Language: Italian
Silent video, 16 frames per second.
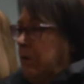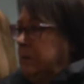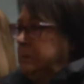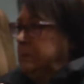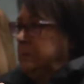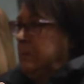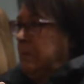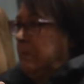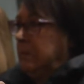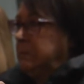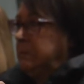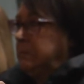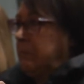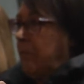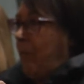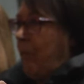come
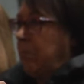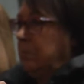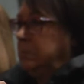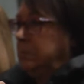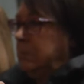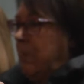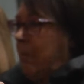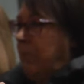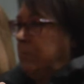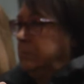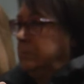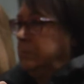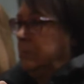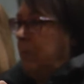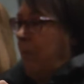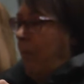dire, la
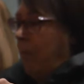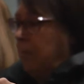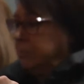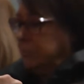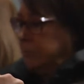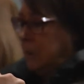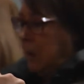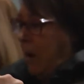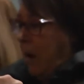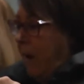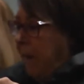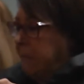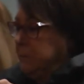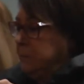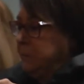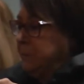fortuna
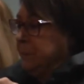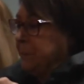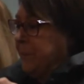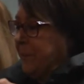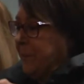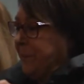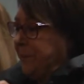di poter